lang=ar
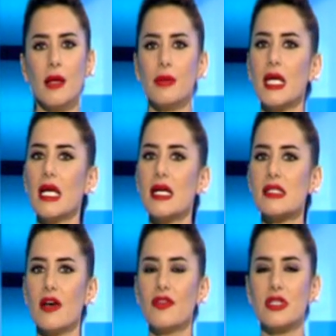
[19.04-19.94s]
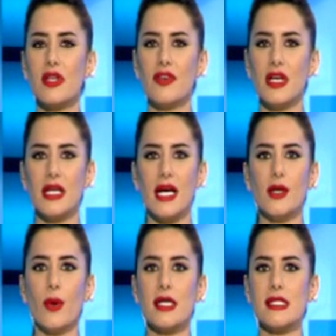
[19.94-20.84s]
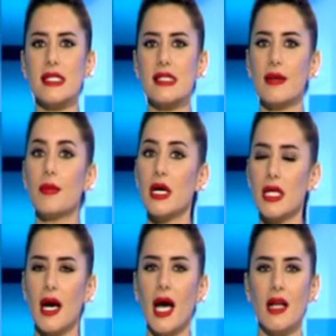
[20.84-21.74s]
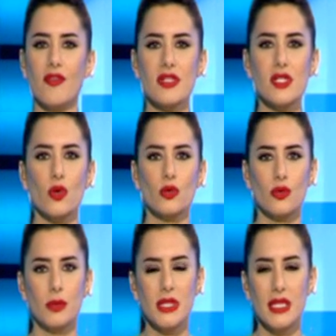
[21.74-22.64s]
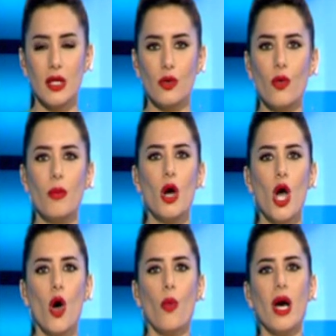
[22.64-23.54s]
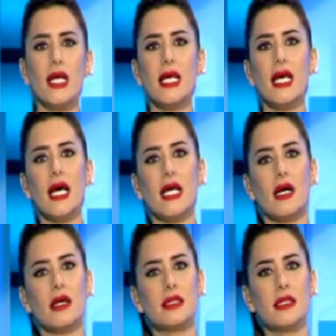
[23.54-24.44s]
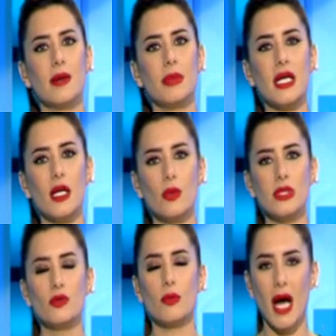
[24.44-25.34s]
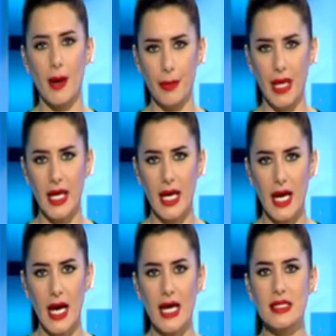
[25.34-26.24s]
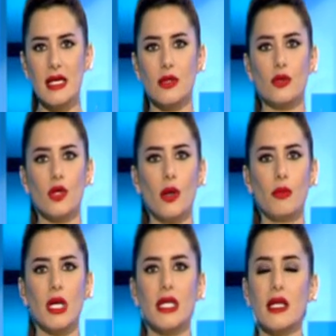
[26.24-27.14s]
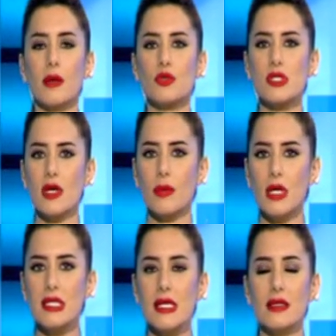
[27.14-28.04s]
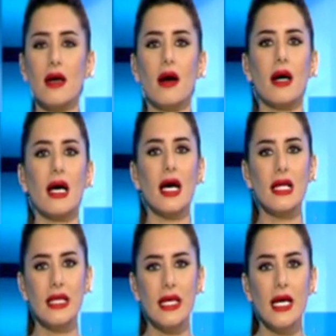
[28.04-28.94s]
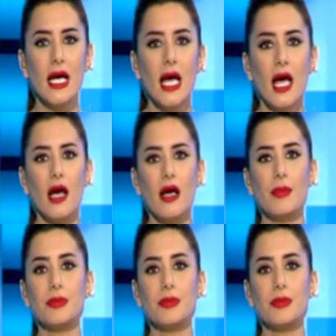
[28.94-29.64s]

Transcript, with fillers: بكل أسف اتفقنا أنا وعزيزتي مايا على فسخ خطوبتنا اليوم وإنهاء علاقتنا بكل ود ومحبة عسى أنه يحمل لنا المستقبل صداقة غالية آه،